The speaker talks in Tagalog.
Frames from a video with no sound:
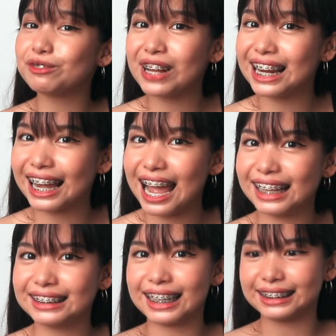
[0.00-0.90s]
niya pala,
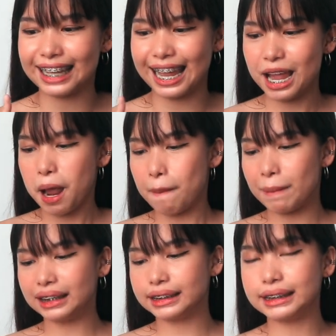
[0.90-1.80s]
guys, kasi
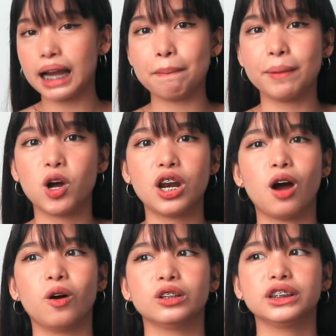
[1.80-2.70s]
mag-shopee haul
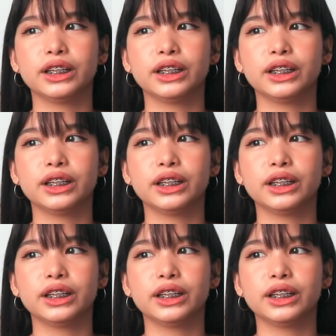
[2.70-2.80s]
ako.